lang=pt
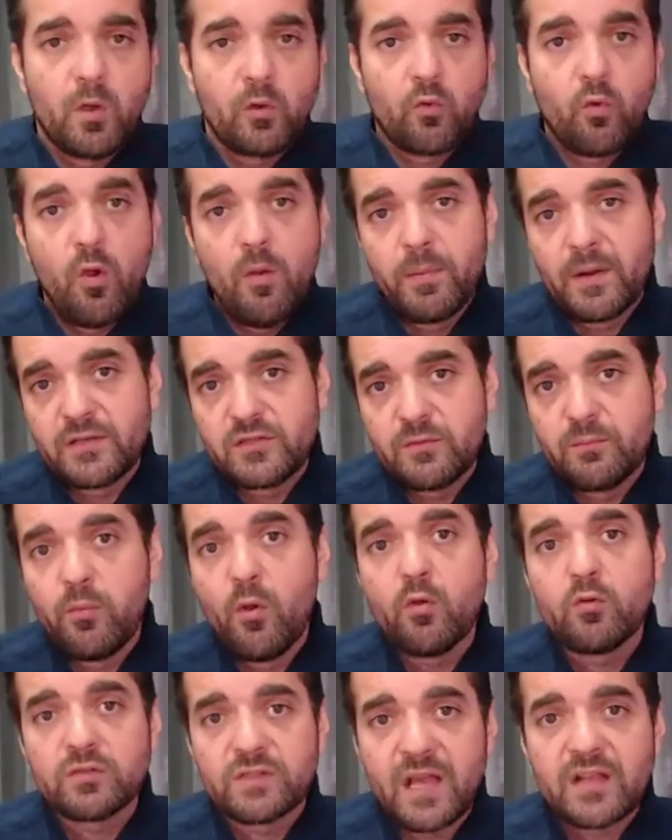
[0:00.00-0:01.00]
compra de
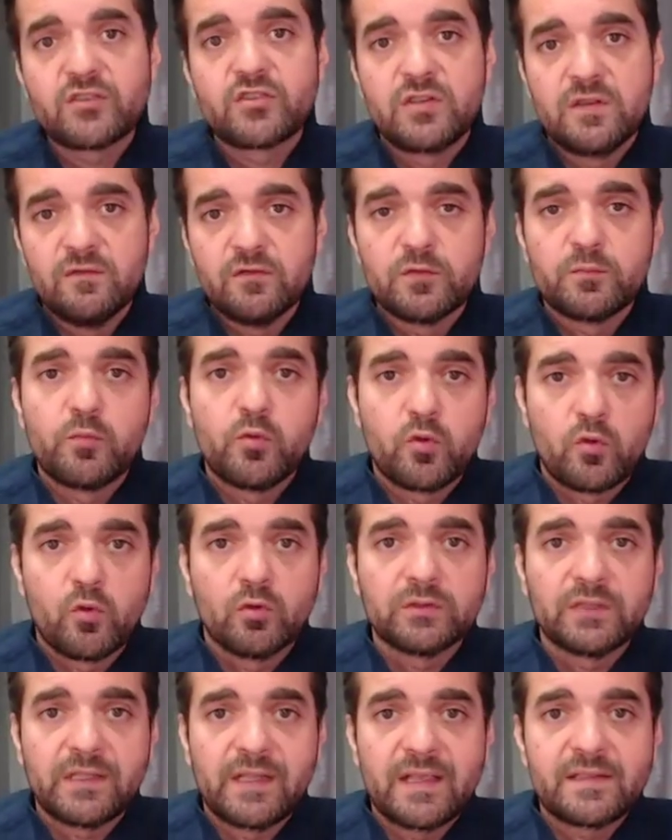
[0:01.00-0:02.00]
poucos ativos por
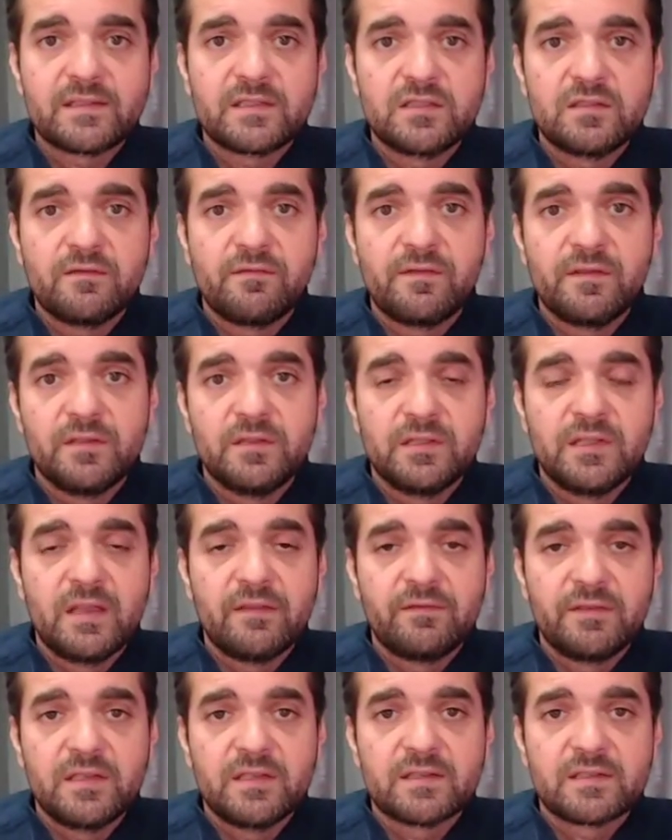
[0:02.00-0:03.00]
conta dessa
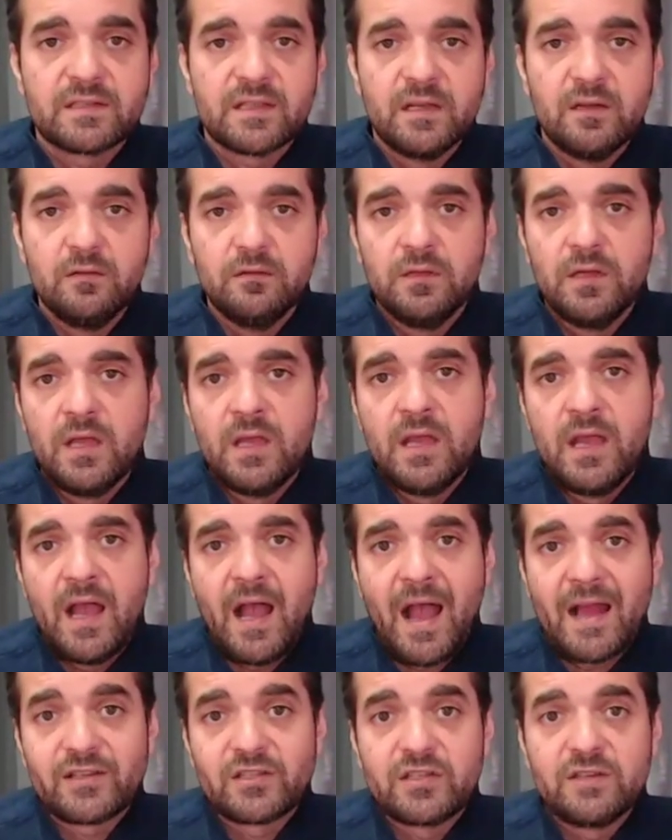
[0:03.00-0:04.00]
indefinição,
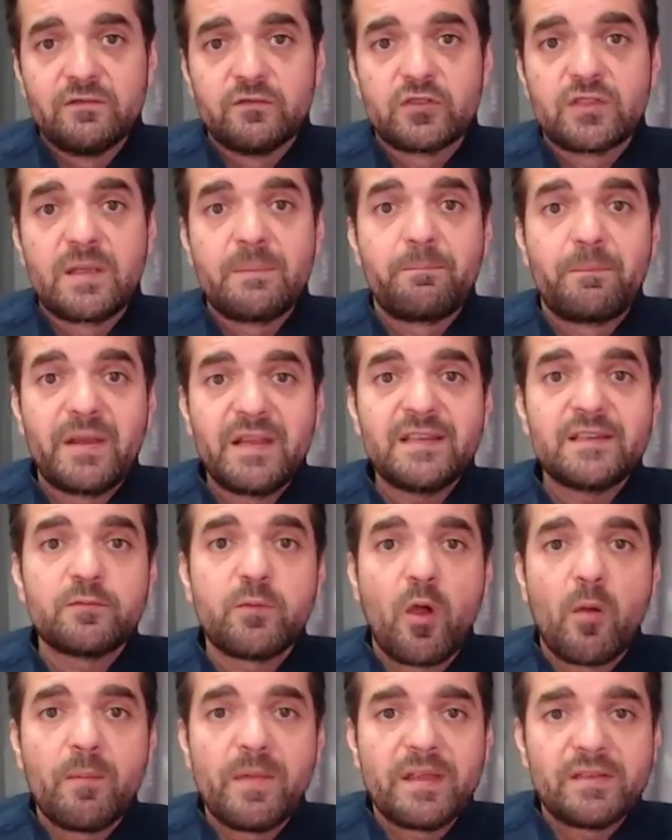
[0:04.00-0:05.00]
ativos que
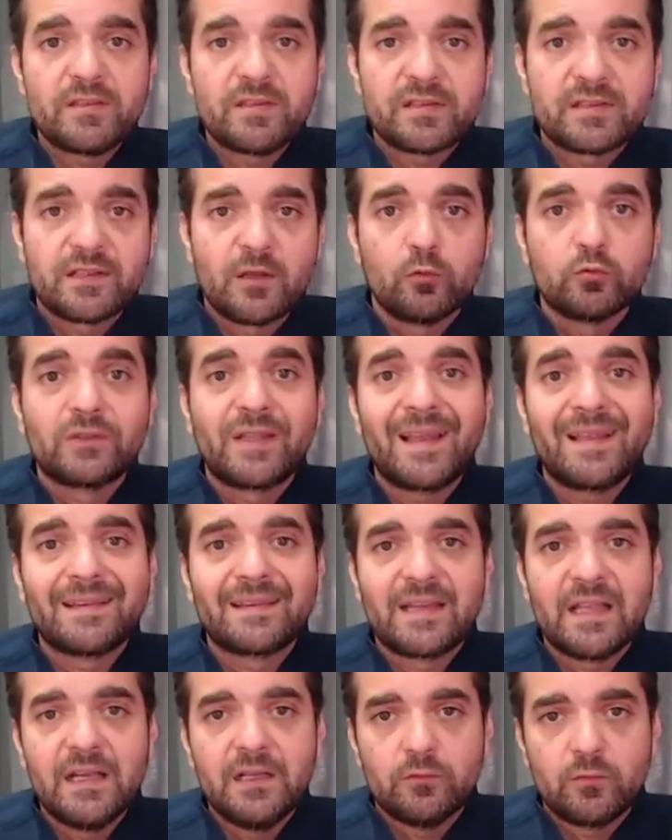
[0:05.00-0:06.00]
principalmente estão
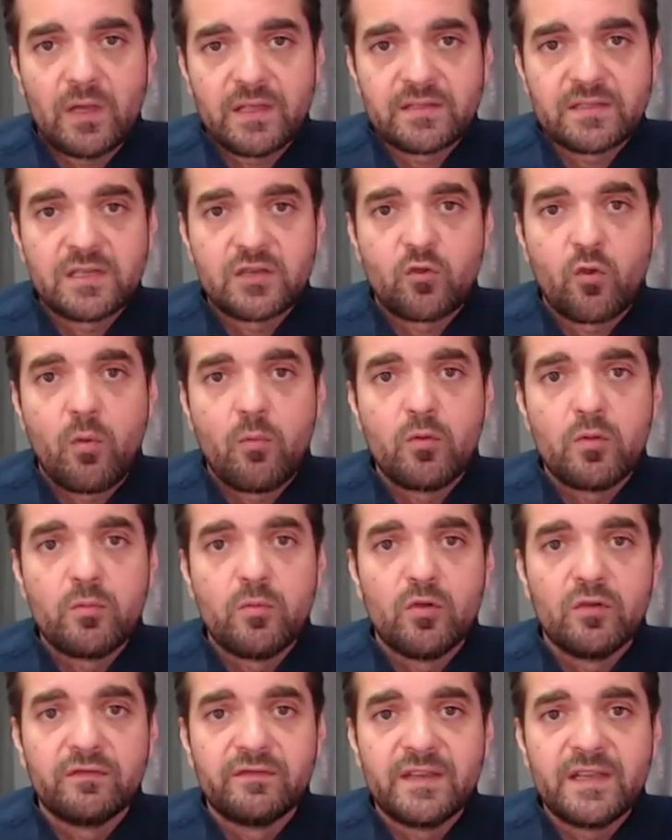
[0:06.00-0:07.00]
tentando, assim como o
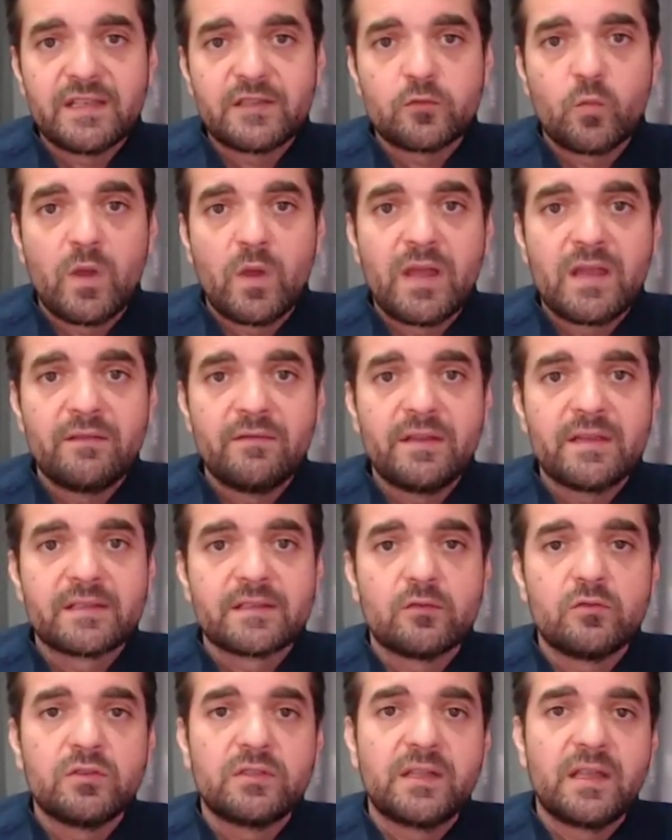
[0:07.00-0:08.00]
Ibovespa, uma
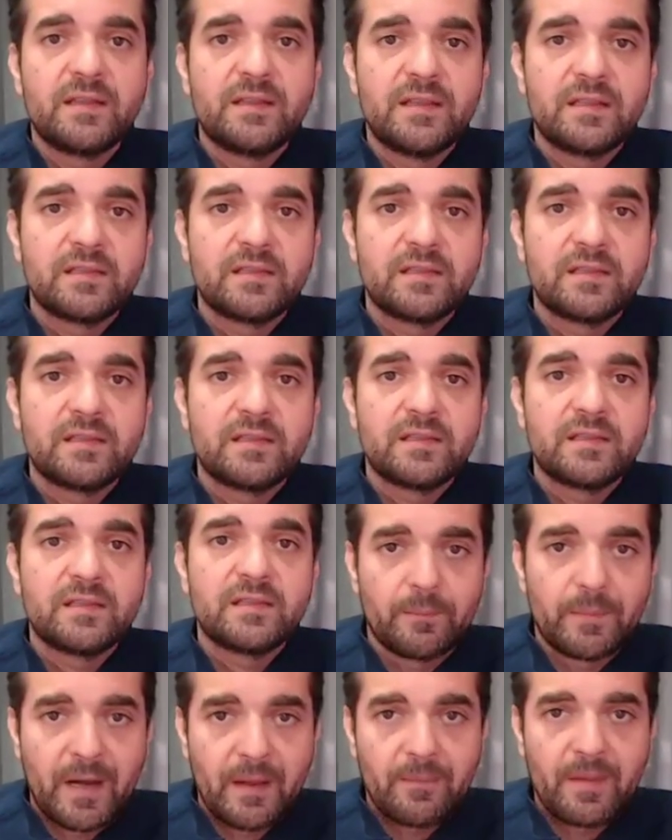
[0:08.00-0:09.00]
reversão de tendência de
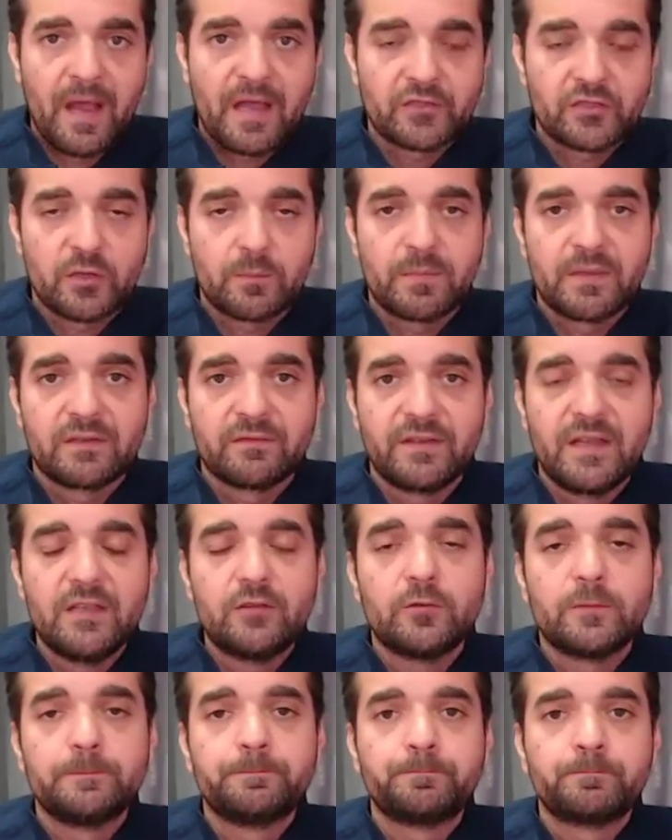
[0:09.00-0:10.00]
alta para baixa,
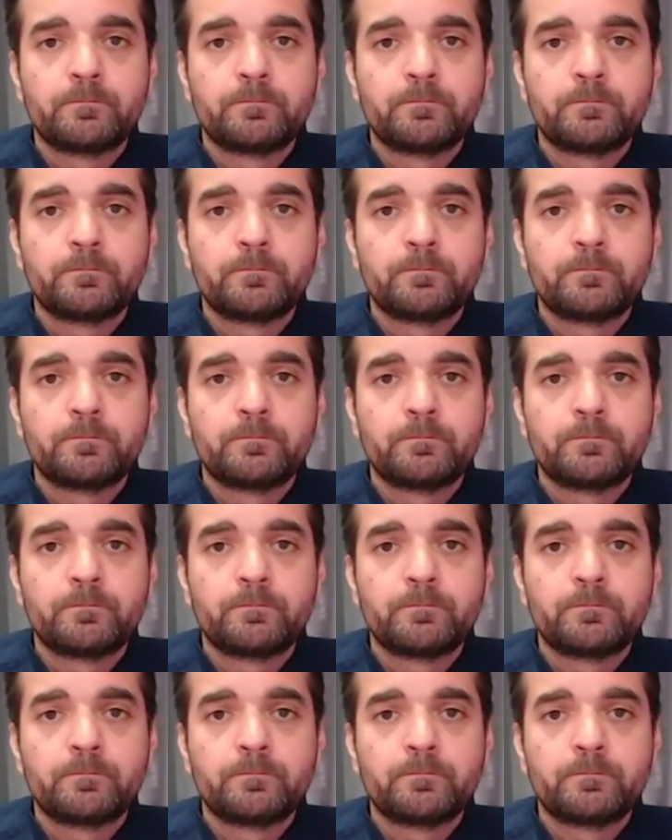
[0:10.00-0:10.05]
perfeito?